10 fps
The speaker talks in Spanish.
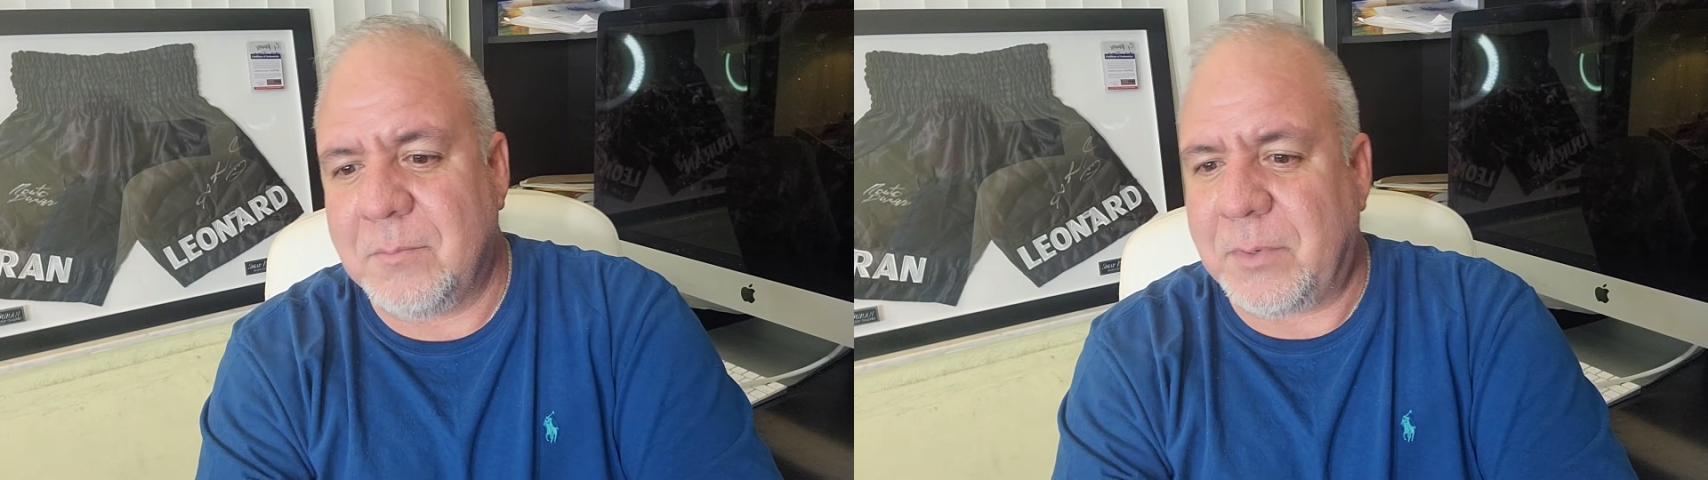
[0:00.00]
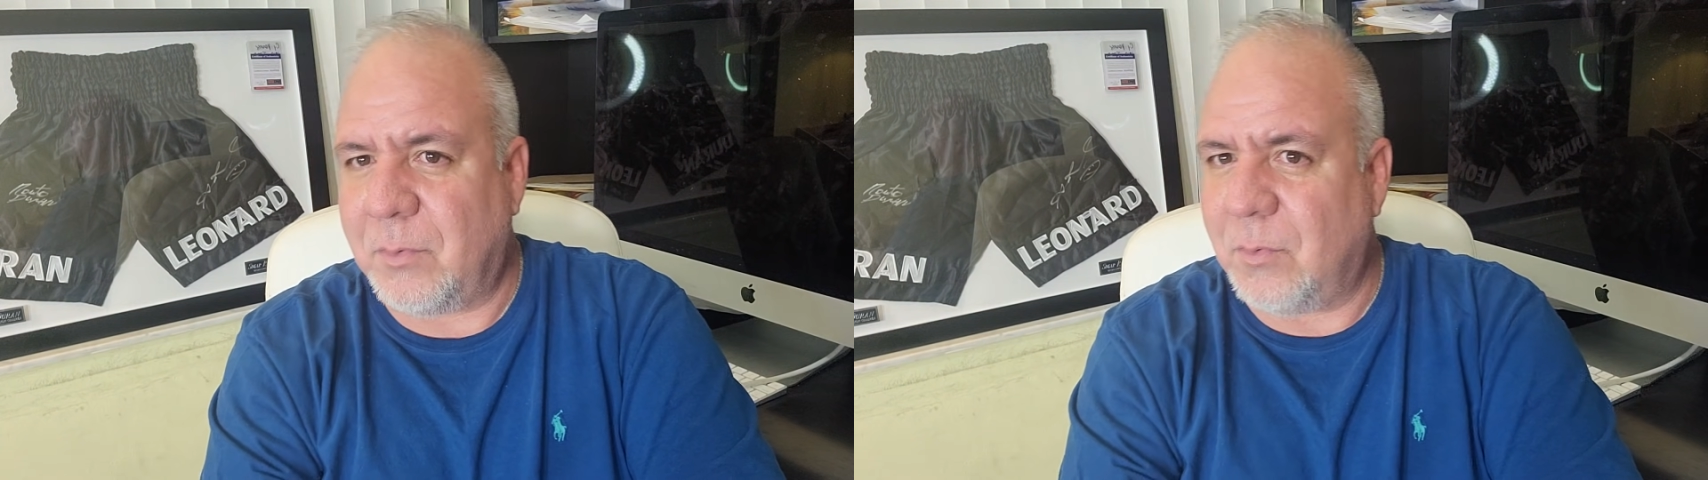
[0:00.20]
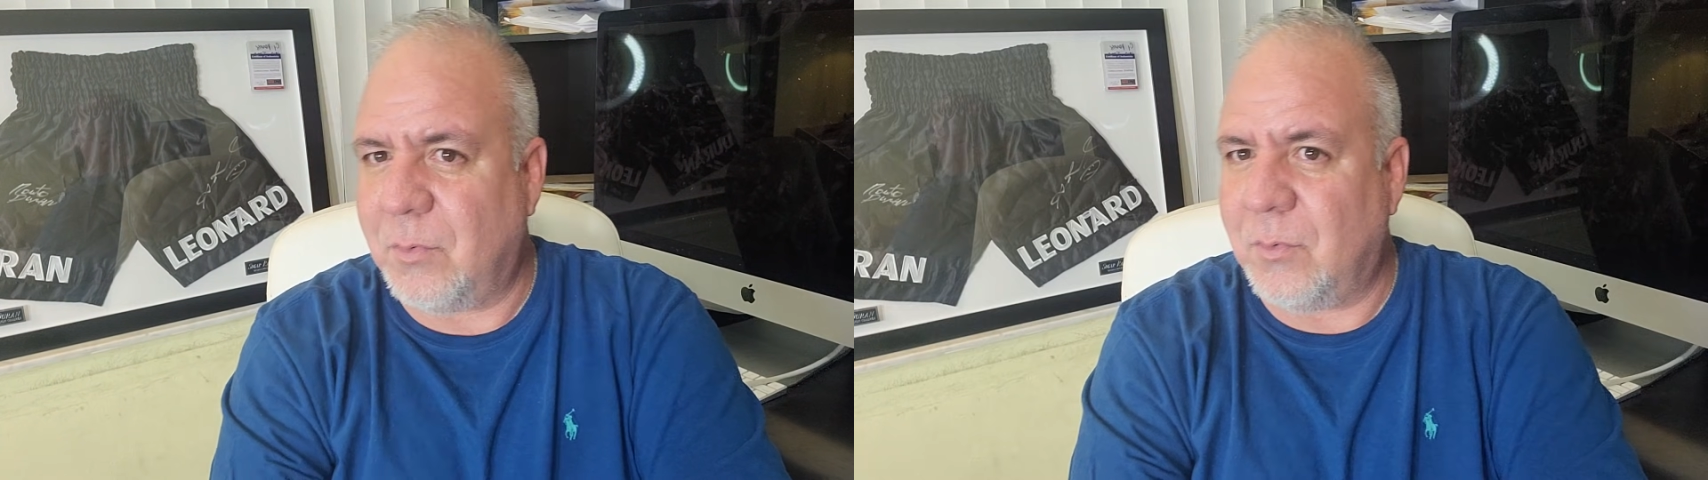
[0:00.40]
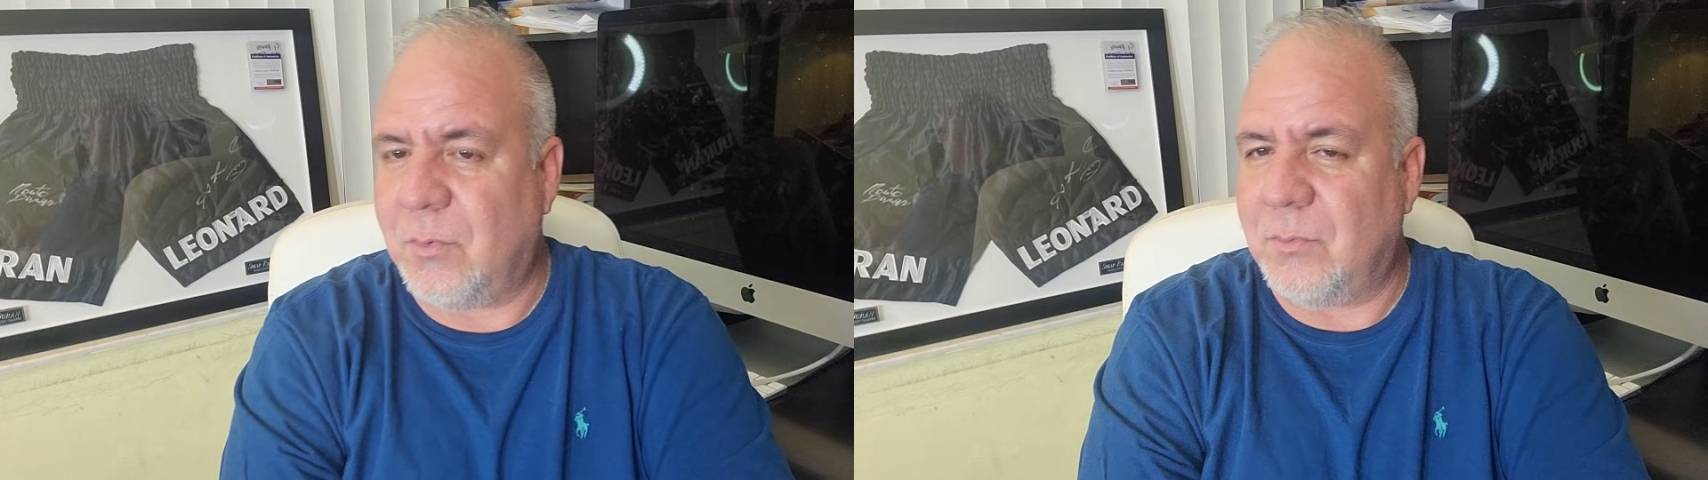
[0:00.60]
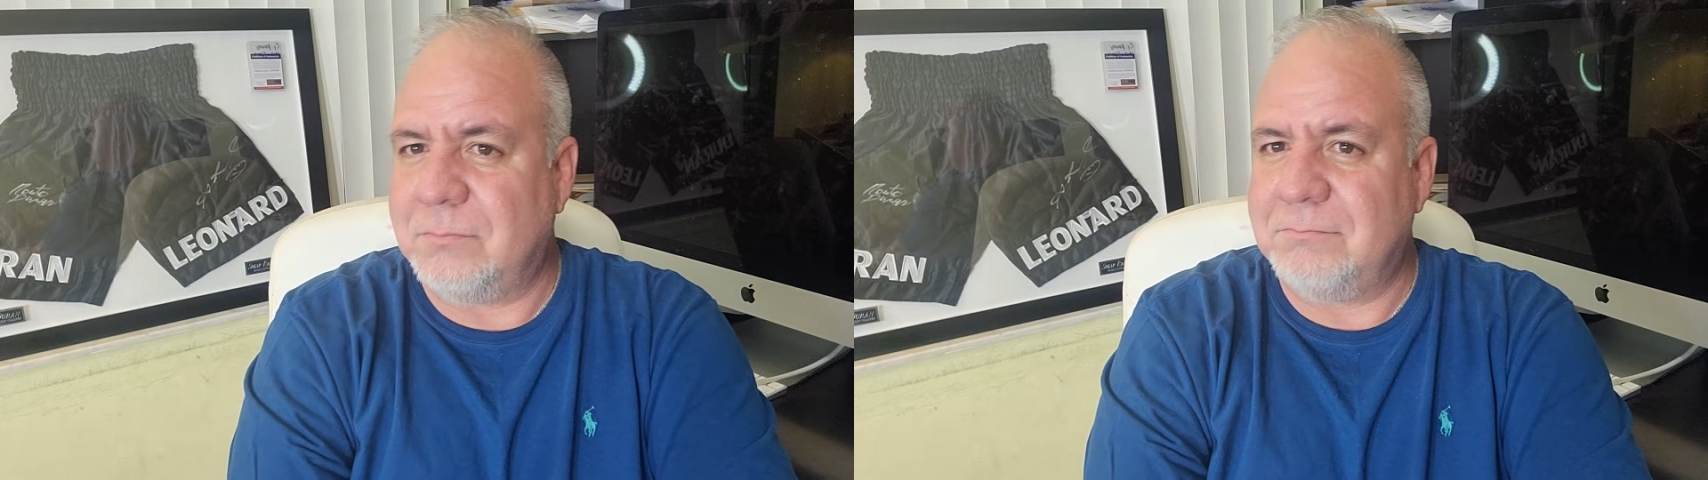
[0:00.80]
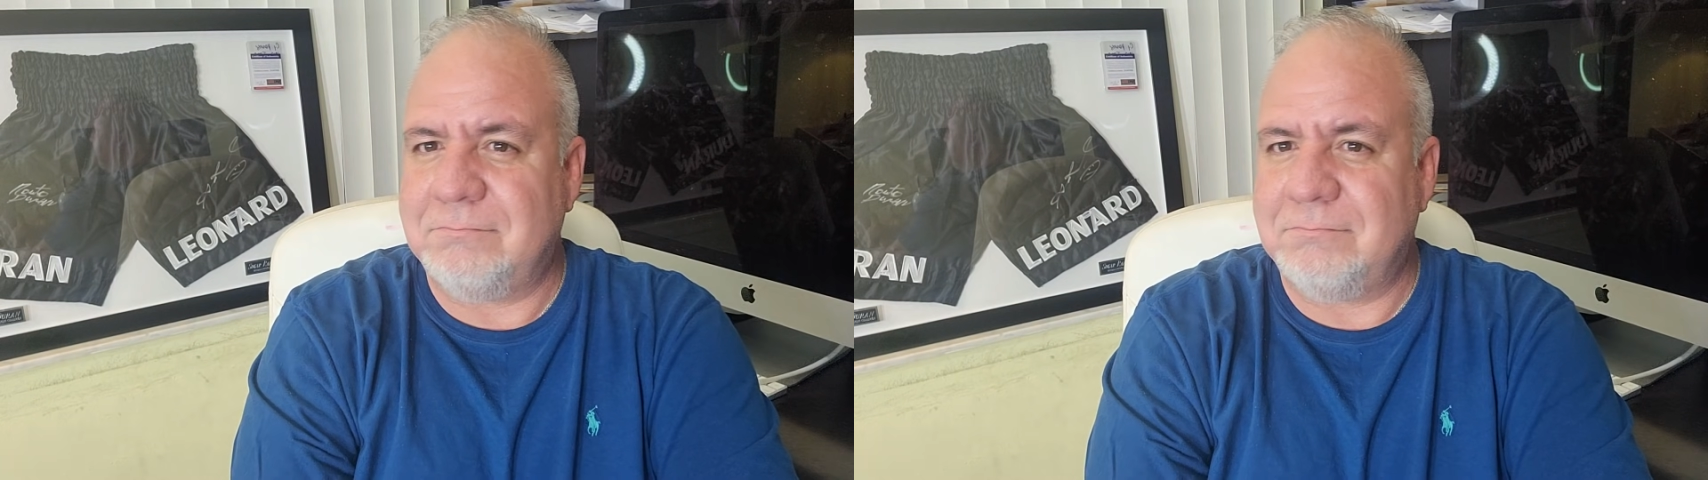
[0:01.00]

Pero